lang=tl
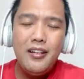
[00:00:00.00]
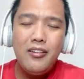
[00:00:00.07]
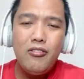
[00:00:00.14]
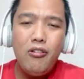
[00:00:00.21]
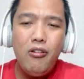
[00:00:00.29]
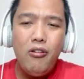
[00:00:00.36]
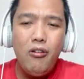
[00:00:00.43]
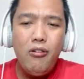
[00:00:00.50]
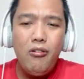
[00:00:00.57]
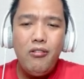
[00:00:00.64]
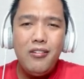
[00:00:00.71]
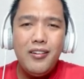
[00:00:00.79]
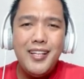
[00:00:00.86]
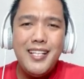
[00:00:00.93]

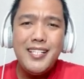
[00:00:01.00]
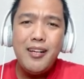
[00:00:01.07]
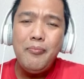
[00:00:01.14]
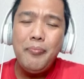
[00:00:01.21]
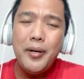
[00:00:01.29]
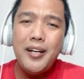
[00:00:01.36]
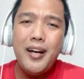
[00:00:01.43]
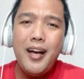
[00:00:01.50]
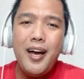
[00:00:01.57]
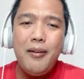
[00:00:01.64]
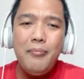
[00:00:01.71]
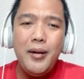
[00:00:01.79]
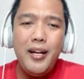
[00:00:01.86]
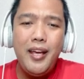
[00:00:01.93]
Kung isang
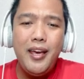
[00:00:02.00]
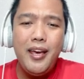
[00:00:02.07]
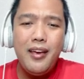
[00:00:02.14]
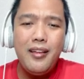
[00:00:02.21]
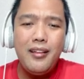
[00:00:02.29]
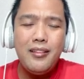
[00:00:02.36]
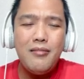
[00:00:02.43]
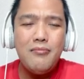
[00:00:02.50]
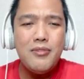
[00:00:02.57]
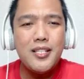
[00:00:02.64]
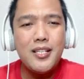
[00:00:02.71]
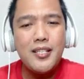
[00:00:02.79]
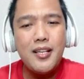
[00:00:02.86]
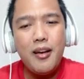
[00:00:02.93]
pagkakamali na
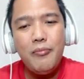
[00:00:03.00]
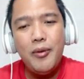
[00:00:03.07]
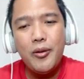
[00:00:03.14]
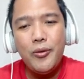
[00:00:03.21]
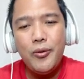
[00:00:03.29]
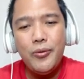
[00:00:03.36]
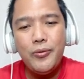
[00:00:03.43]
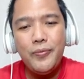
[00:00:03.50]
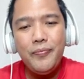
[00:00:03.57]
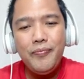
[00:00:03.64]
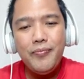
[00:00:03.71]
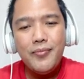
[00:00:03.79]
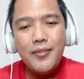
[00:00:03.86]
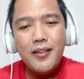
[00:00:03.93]
masasabi kong
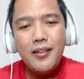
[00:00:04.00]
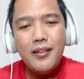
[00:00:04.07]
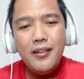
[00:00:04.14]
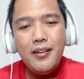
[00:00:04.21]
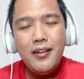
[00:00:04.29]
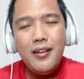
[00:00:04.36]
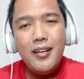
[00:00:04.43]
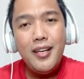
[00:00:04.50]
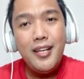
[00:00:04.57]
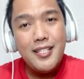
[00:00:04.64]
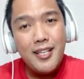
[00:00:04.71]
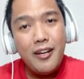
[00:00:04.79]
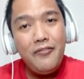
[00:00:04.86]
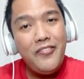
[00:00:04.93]

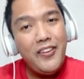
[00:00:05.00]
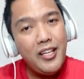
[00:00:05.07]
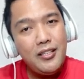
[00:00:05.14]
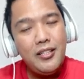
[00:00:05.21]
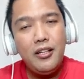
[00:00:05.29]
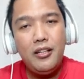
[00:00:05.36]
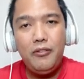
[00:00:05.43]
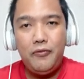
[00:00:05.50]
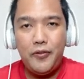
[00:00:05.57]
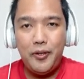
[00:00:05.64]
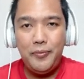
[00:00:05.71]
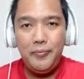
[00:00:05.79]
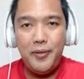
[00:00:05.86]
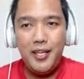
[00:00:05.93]
it's a big deal
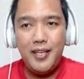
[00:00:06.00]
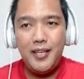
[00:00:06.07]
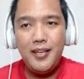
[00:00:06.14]
for me.